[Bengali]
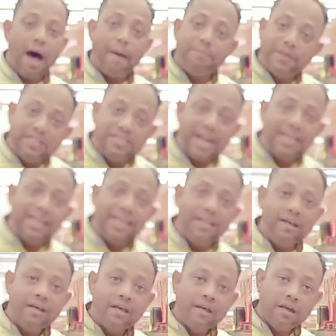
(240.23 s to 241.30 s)
আপনি চাইলেই
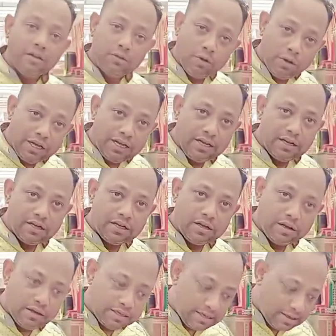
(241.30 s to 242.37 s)
দুই
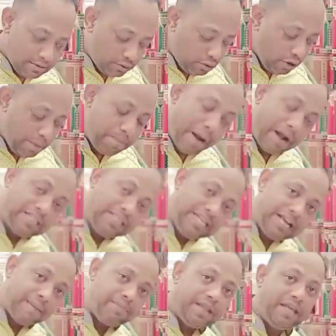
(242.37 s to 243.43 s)
দুই
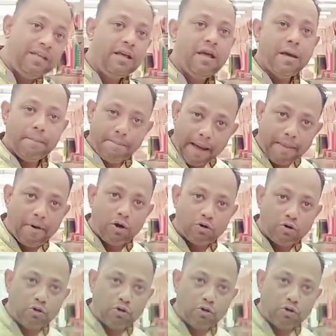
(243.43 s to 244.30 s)
পাশেই আপনি ব্যবহার